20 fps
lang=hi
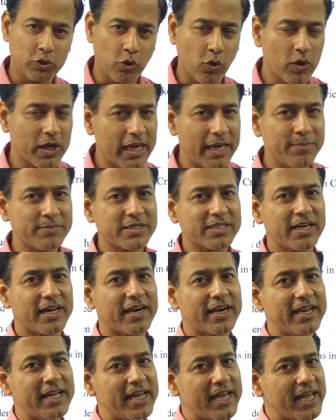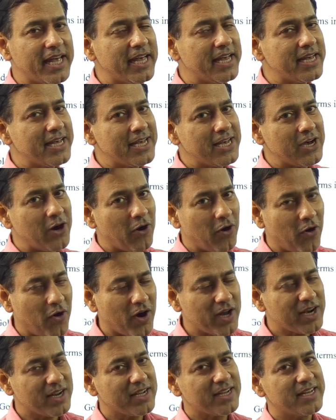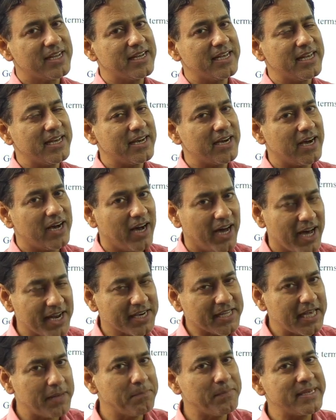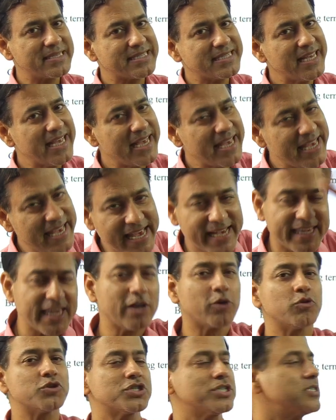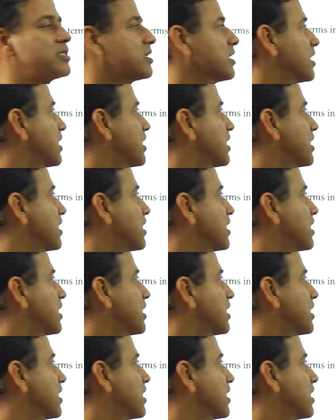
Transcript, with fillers: दो गेम्स करने हैं और हर गेम में से एक ही क्वेश्चन